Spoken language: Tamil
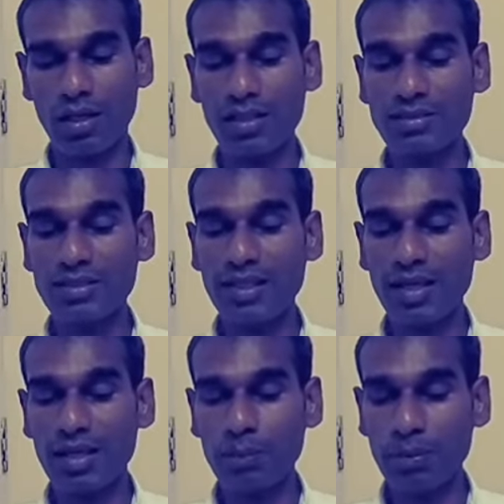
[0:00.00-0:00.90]
ஆஸ்திய
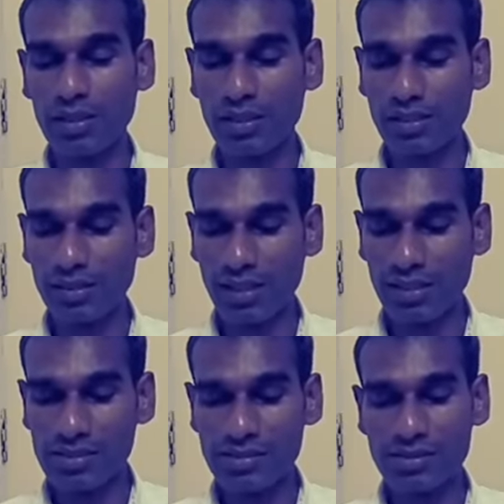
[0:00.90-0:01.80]
அப்பா கிட்ட இருந்து
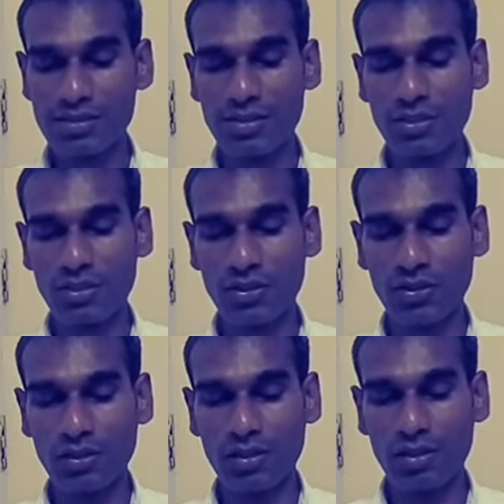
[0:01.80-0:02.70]
அடைஞ்சிட்டு
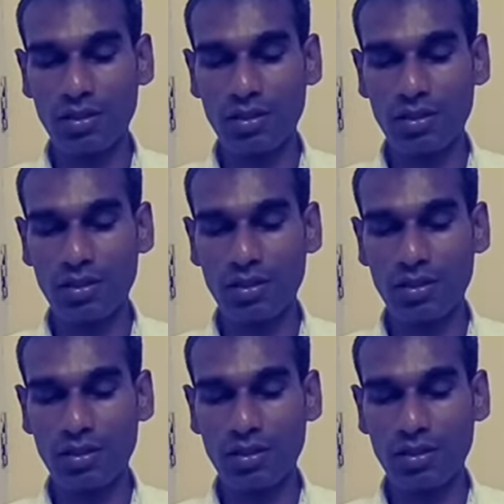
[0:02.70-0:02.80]
இருக்கிறோம்.